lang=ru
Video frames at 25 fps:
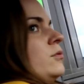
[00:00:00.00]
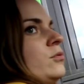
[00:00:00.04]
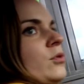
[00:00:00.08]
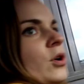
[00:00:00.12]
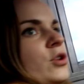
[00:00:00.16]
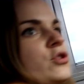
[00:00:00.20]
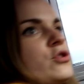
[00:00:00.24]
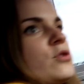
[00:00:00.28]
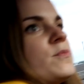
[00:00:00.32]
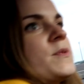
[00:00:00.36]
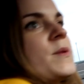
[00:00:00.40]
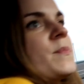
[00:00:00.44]
Ну
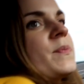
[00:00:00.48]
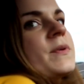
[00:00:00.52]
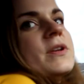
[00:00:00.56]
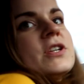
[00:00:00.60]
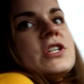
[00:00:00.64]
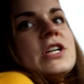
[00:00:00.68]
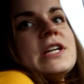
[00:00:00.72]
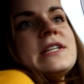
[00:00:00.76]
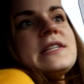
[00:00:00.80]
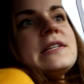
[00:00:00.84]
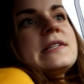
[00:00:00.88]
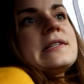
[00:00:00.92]
а что мне
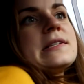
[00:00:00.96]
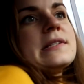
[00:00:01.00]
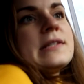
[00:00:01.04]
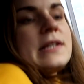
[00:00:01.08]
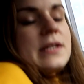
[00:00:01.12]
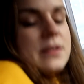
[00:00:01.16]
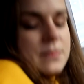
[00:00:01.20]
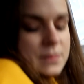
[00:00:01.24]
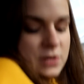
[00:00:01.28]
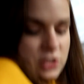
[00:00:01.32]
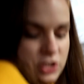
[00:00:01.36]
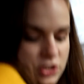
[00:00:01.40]
проезжать, если
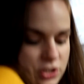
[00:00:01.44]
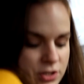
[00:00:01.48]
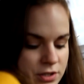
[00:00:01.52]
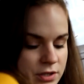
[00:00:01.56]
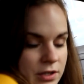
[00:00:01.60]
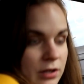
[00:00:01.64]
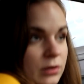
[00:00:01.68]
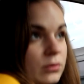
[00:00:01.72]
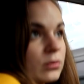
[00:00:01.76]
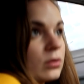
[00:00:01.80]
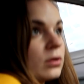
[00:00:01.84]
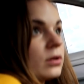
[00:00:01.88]
сзади машин
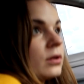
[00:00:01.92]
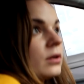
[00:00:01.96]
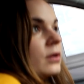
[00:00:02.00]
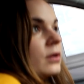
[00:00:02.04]
нету?